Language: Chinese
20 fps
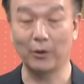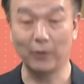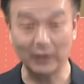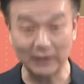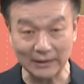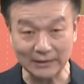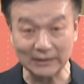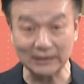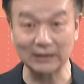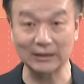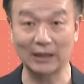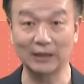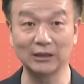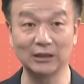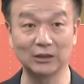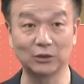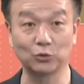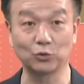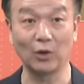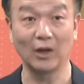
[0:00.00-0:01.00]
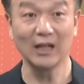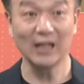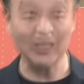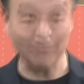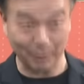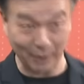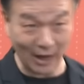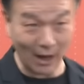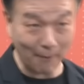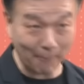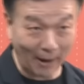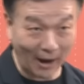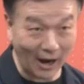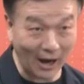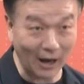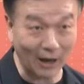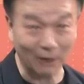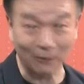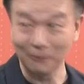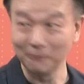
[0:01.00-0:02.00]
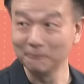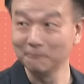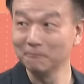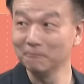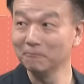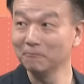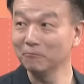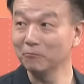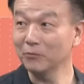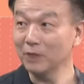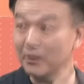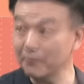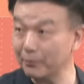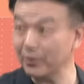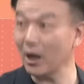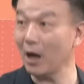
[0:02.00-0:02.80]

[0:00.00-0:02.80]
或者在基层党意思说你不要跑，你不要